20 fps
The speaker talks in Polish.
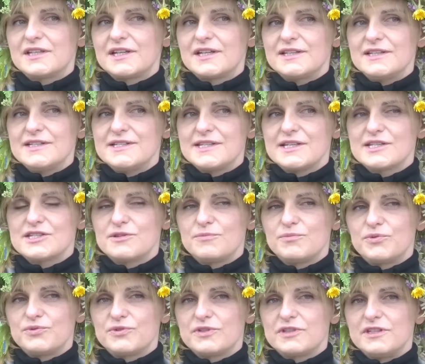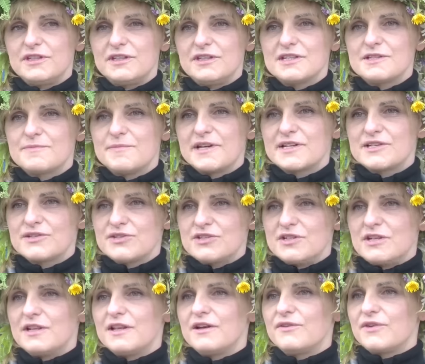Tradycja Sobótki jest bardzo
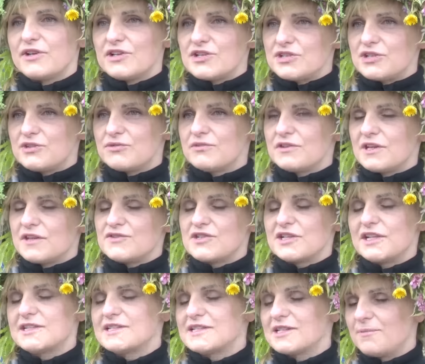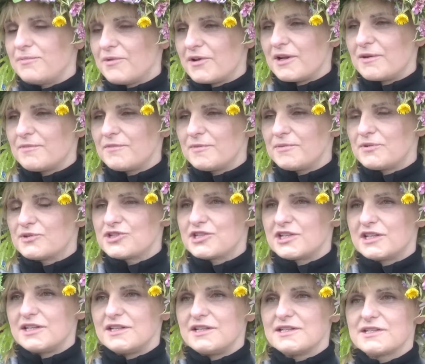silna właśnie tutaj w Szklarskiej Porębie pod
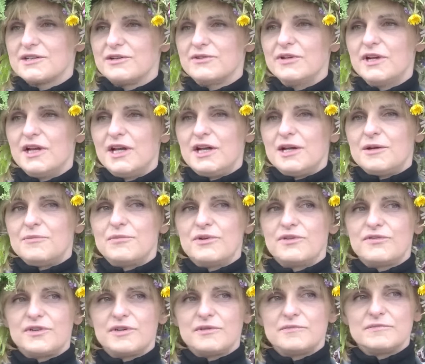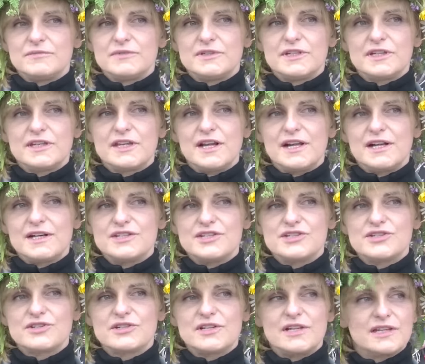Szrenicą, bowiem
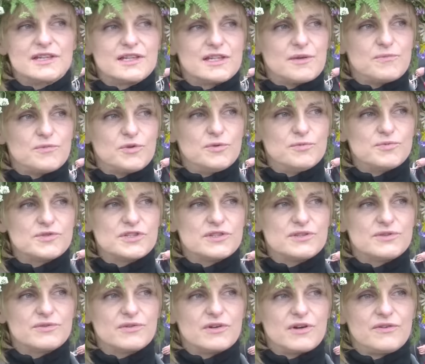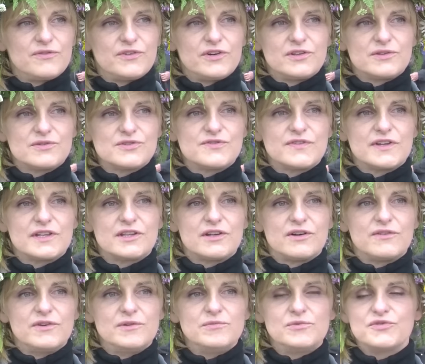kilkadziesiąt lat temu, przed II wojną
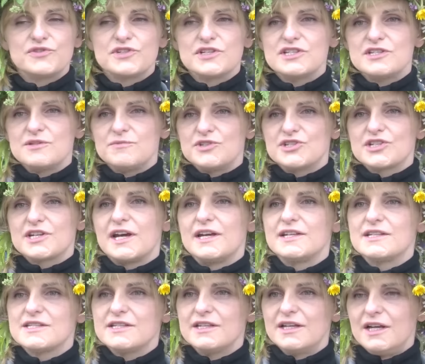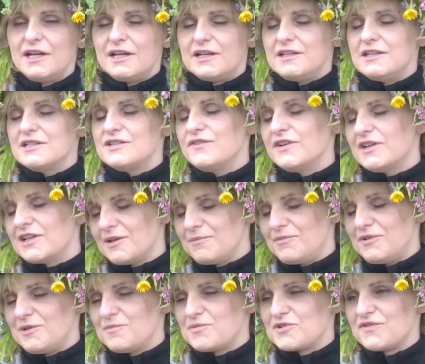światową, ówcześni mieszkańcy niezwykle
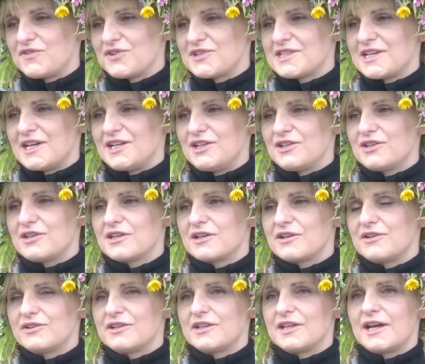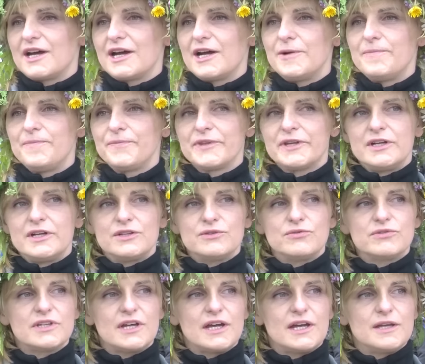byli przywiązani do tego dnia.
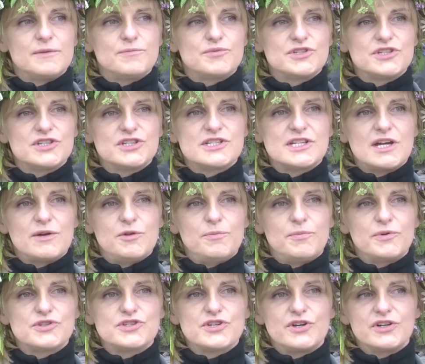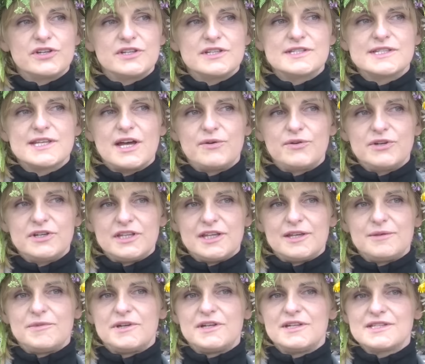Tutaj przyjeżdżały pociągi z całych
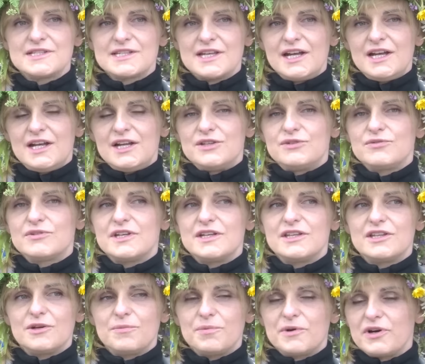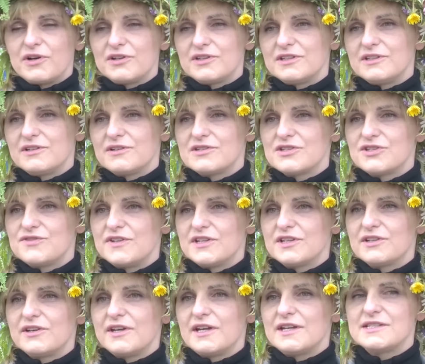Niemiec. Tutaj te obchody Nocy
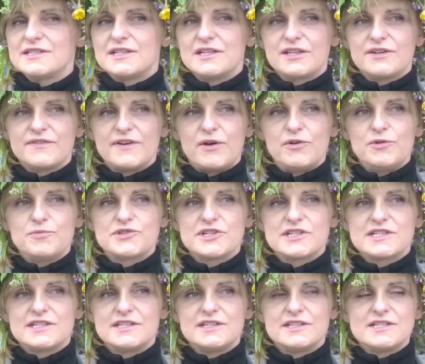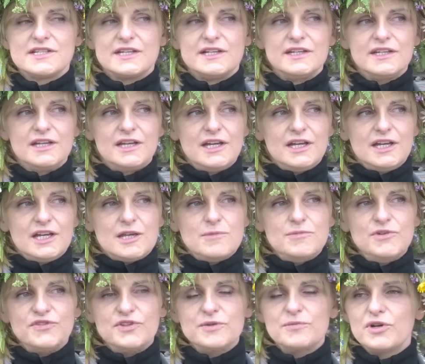Świętojańskiej trwały przez tydzień i
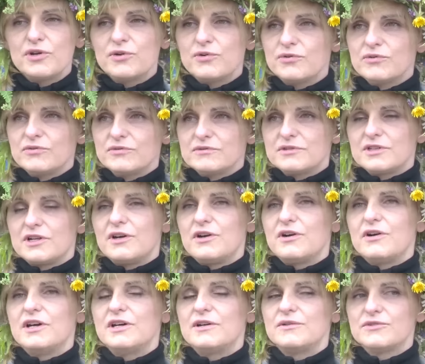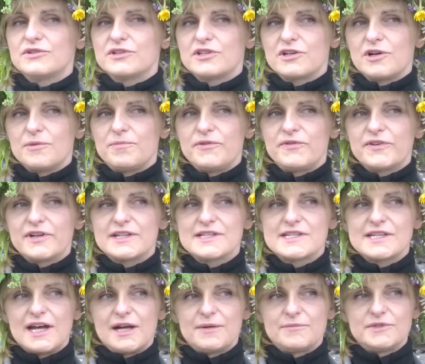my w tym roku trochę do tego
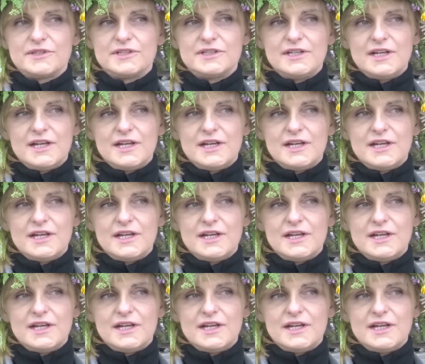powracamy.